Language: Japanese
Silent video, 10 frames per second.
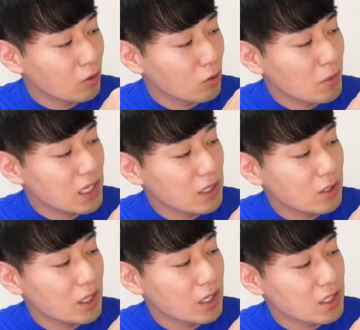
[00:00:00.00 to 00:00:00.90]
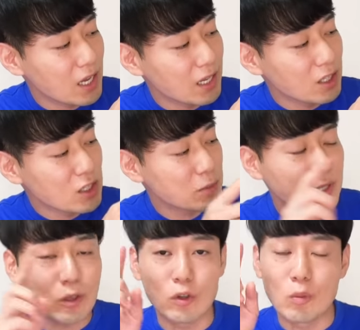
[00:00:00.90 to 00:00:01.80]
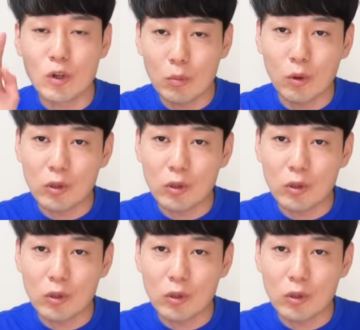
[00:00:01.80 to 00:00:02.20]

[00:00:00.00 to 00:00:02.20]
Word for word: この右上でですね全て読み込む